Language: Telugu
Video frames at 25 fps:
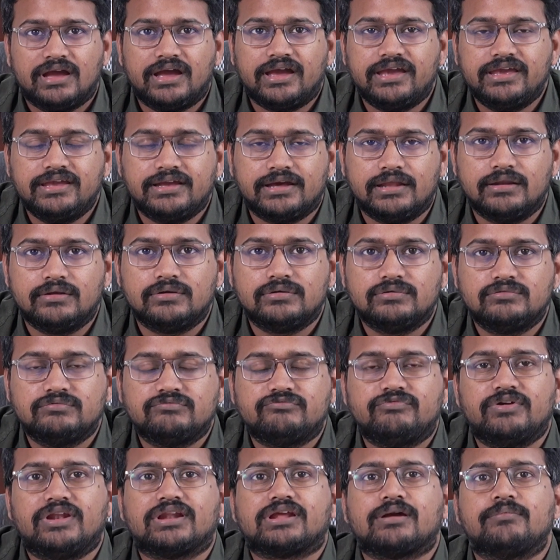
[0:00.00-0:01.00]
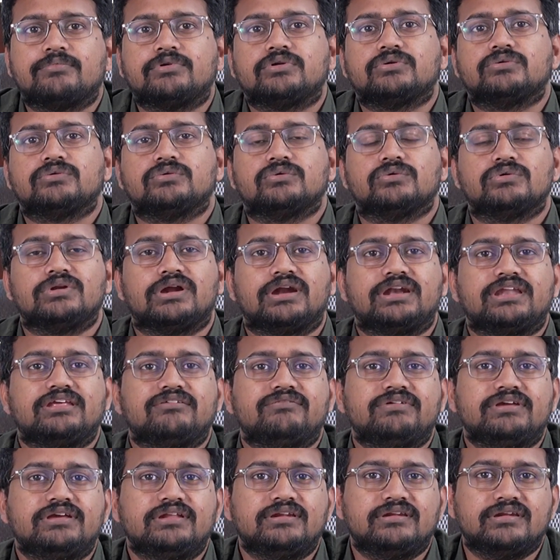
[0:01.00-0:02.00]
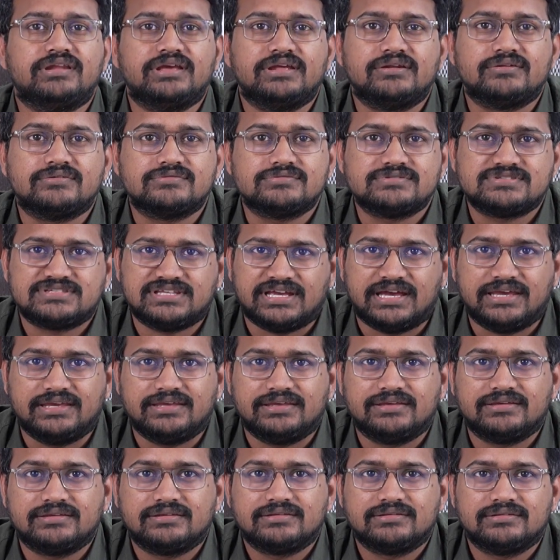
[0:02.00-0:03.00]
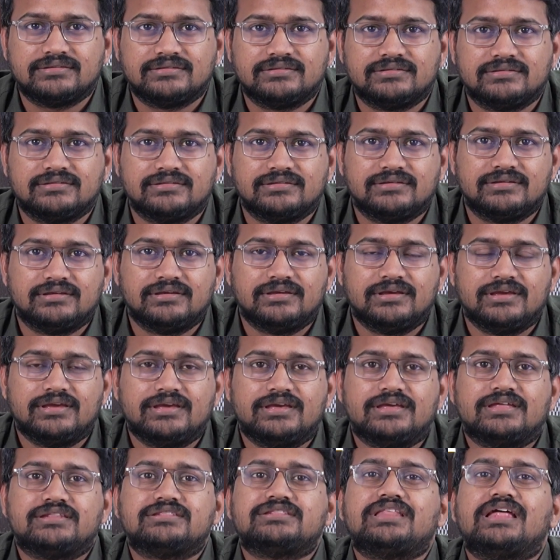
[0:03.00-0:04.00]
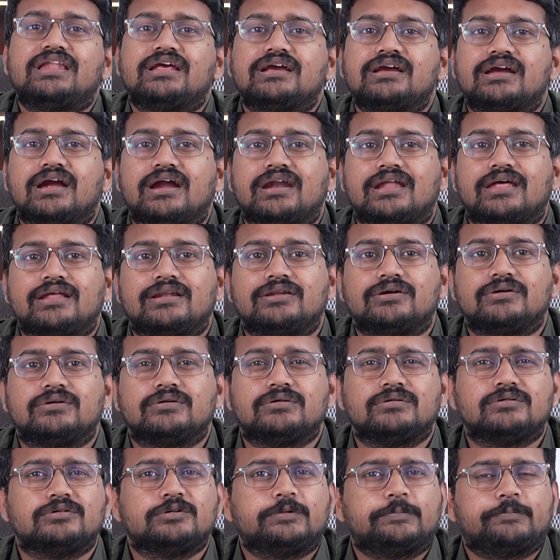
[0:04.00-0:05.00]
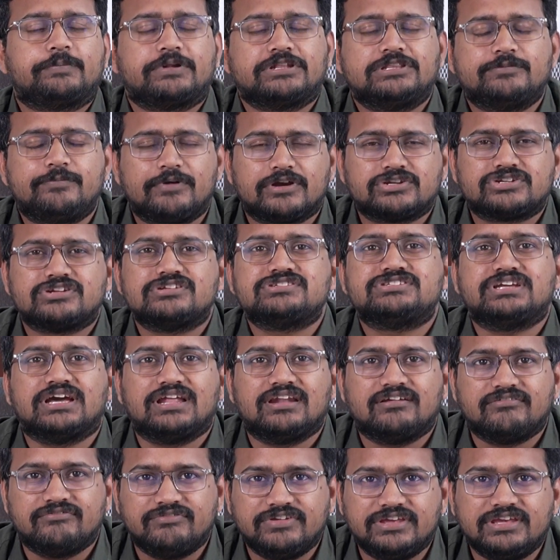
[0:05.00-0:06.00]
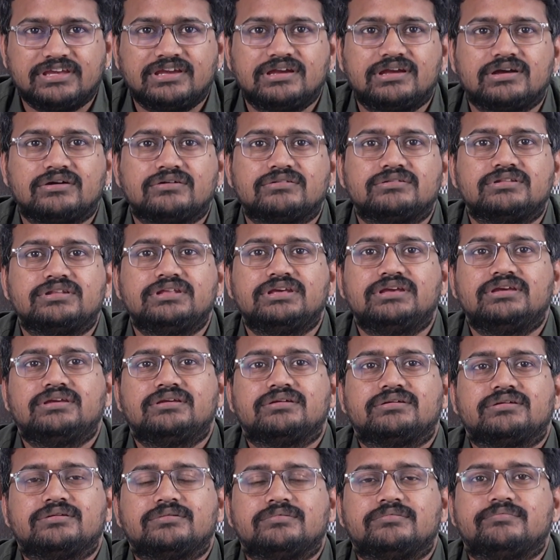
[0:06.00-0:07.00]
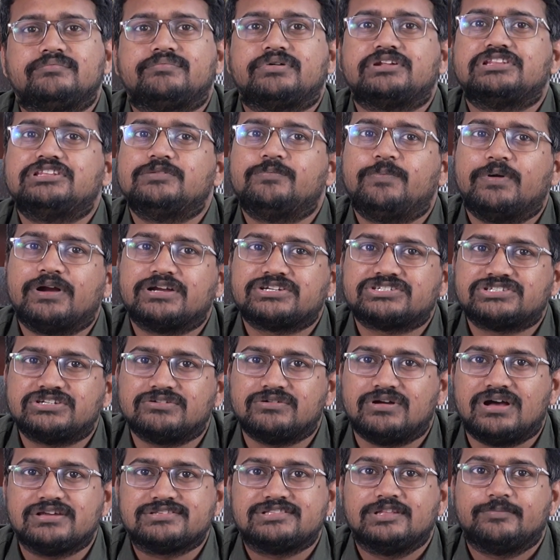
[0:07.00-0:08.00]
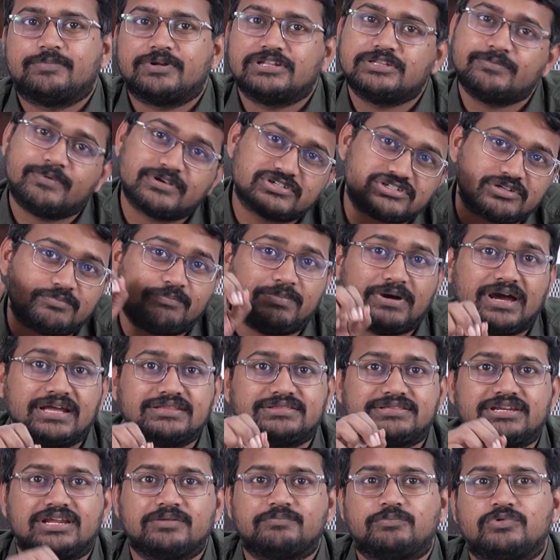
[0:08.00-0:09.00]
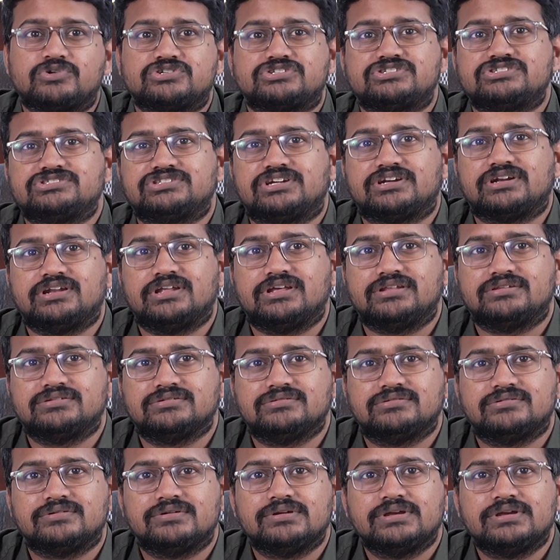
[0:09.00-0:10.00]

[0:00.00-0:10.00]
హాయ్ హలో వెల్కమ్ టు ఓలా టీవీ నేను సాయి తెలంగాణలో ప్రతిపక్షం చాలా వీక్గా ఉంది ప్రతిపక్షం అసలు ప్రతిపక్ష పాత్రే పోషించట్లేదు